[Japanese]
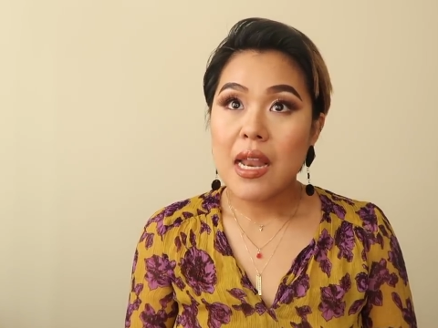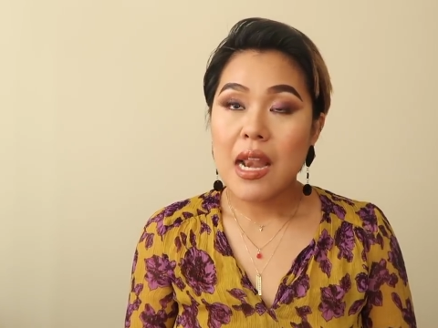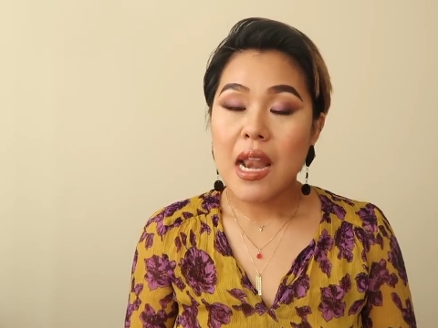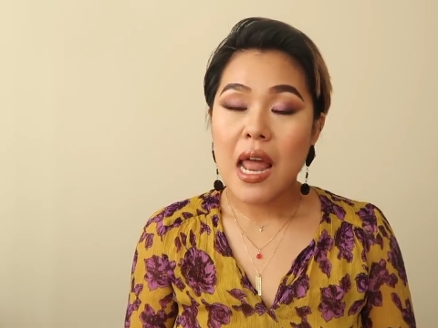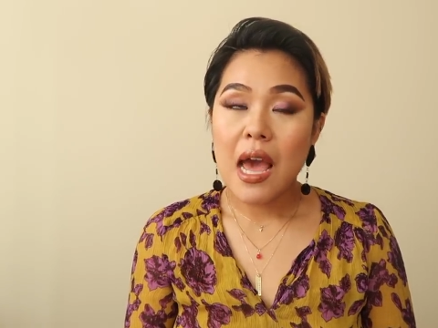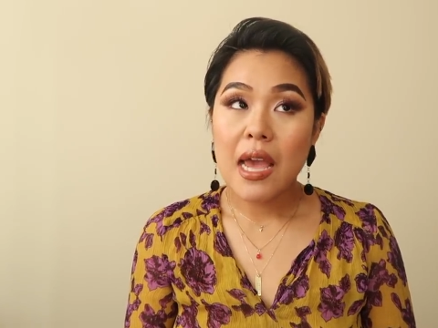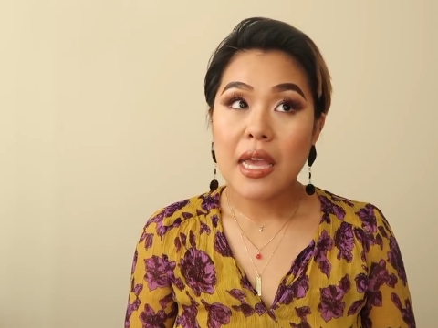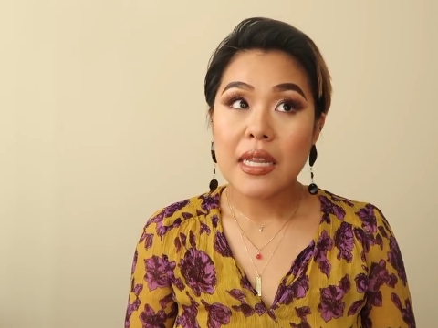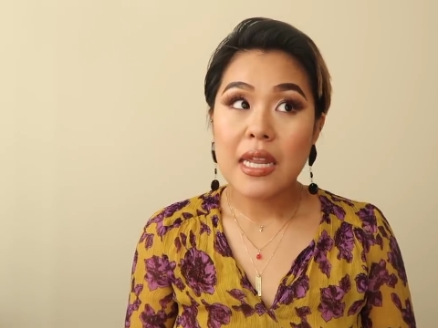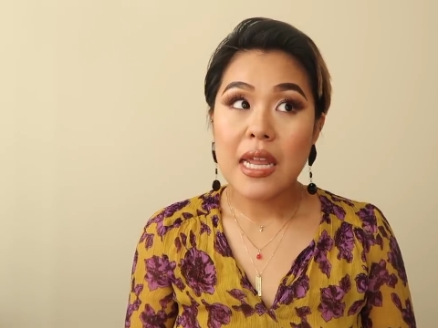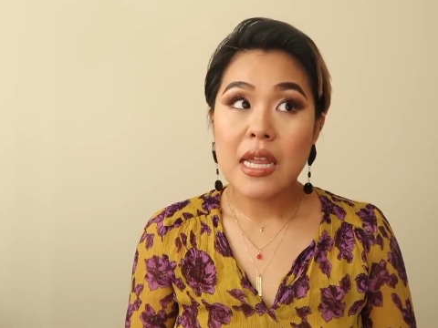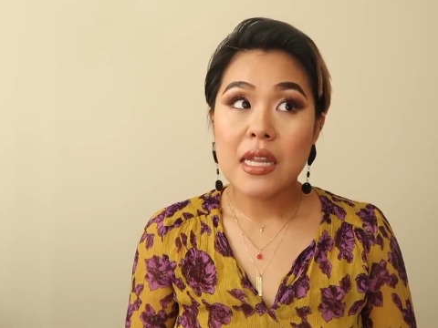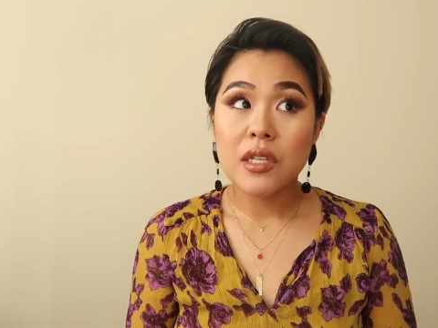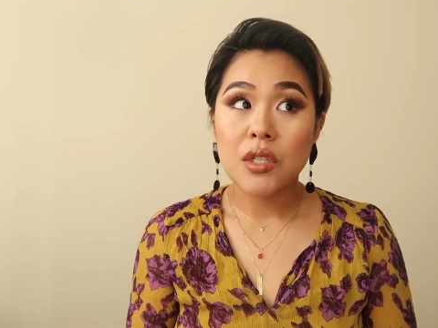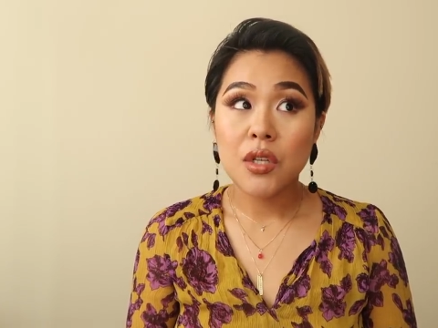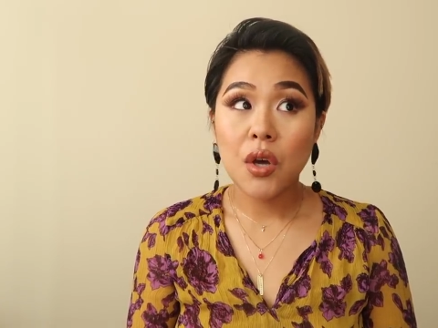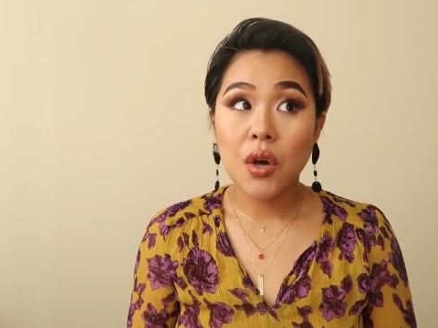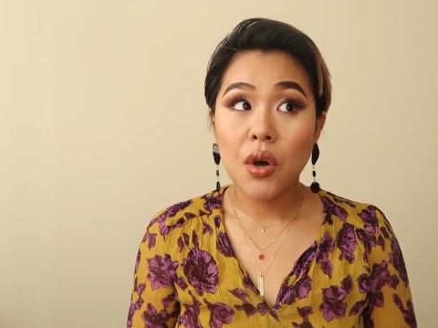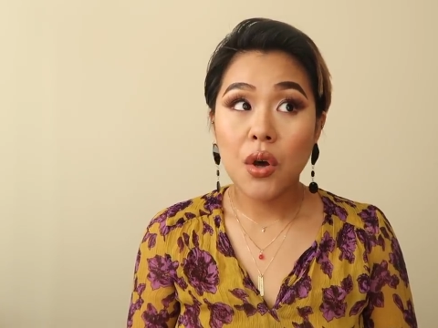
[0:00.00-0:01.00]
来
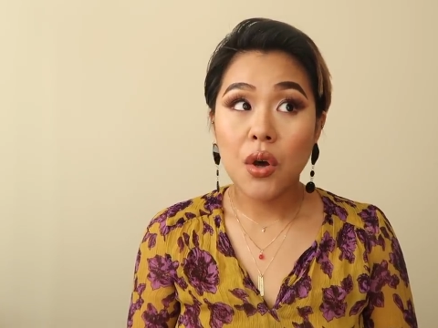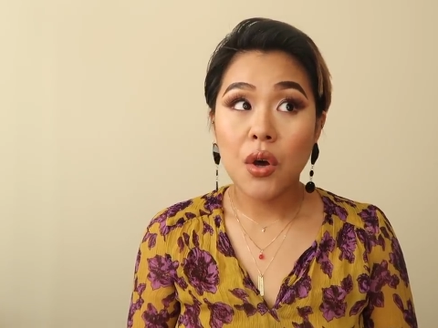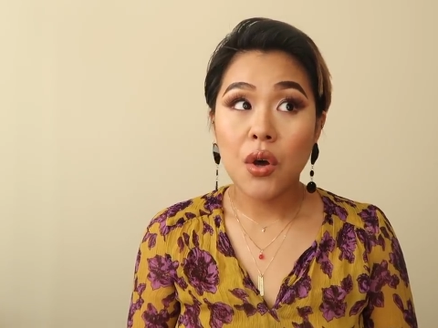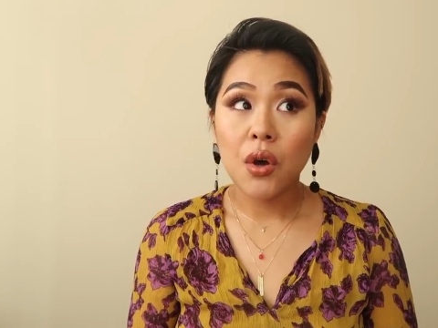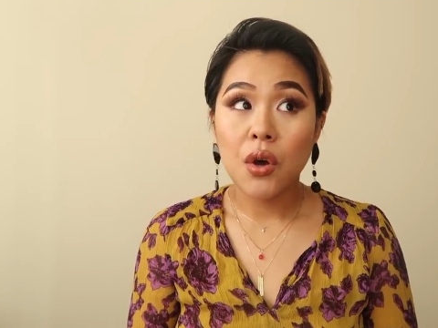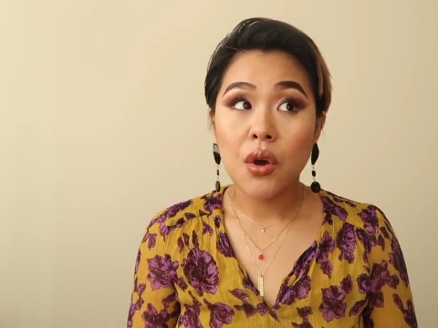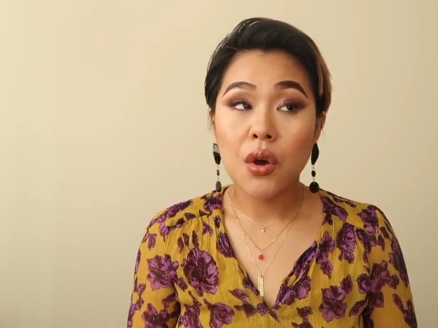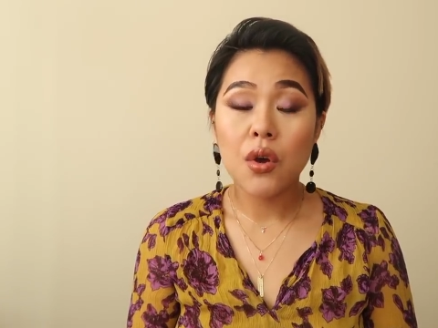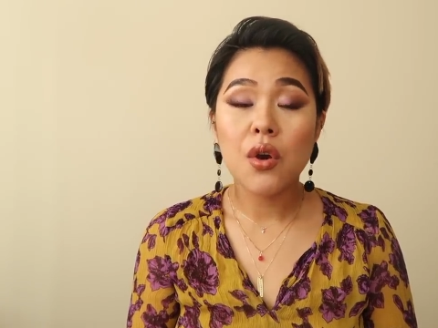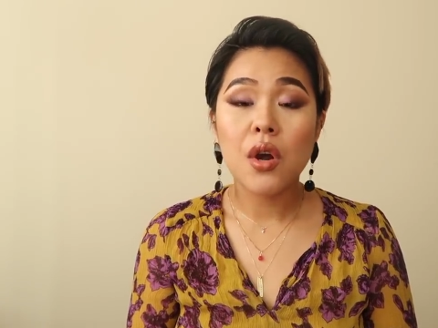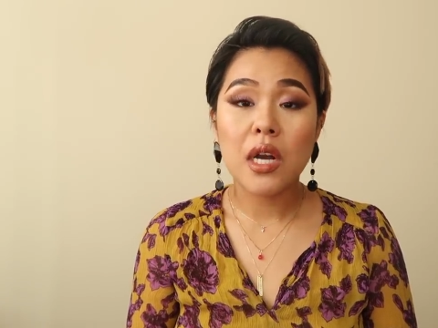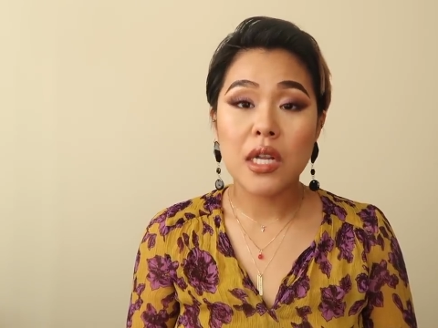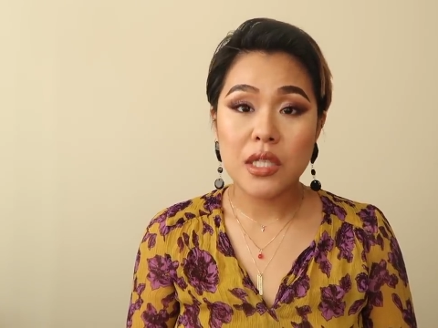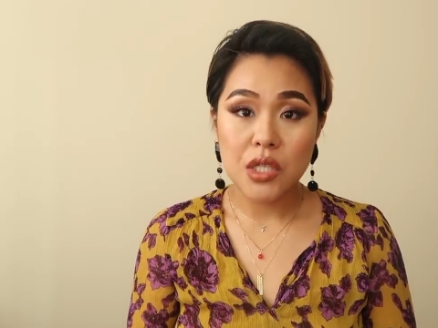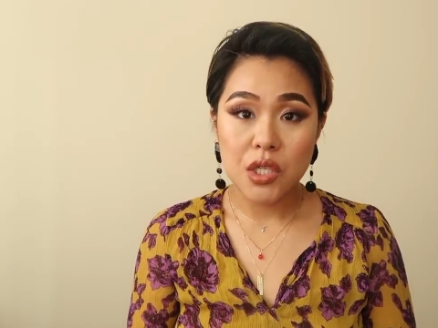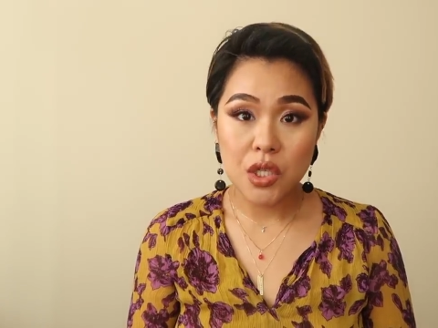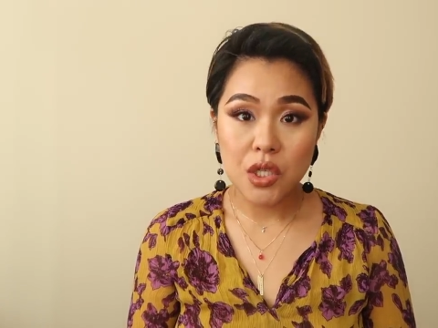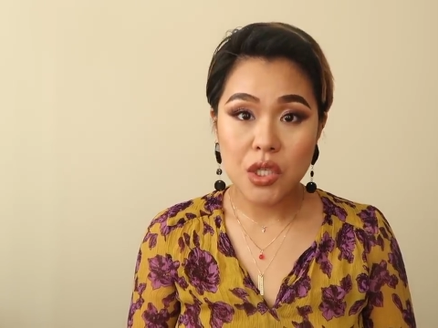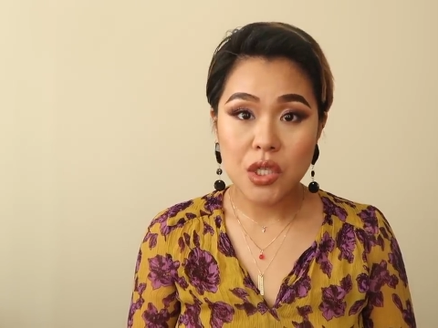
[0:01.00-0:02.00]
年の5
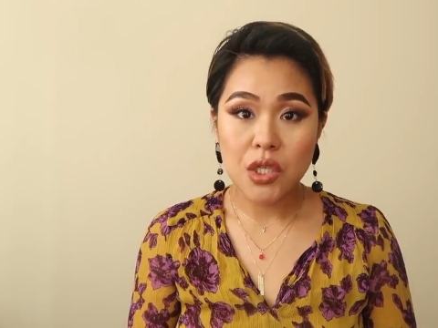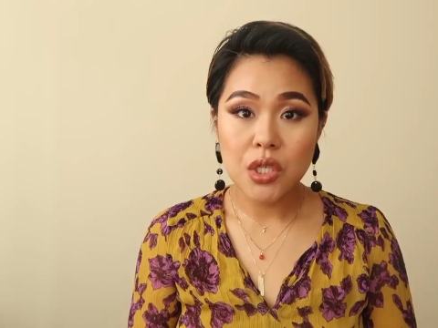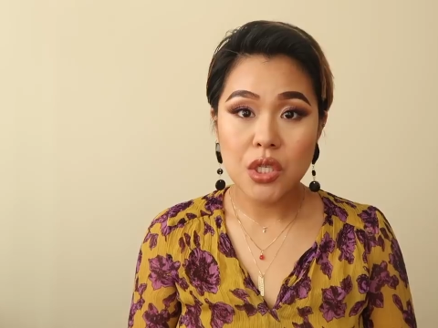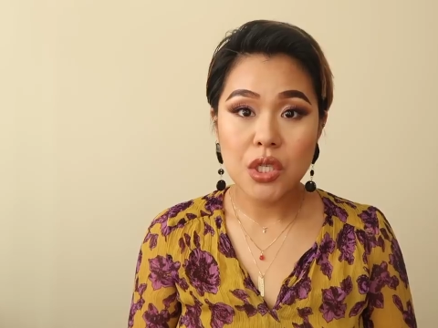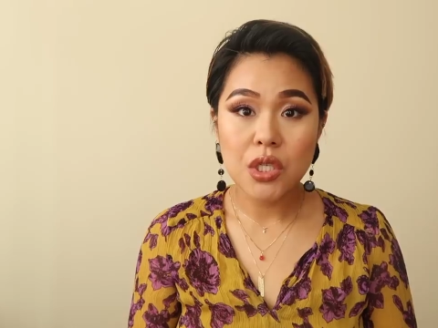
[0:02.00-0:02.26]
月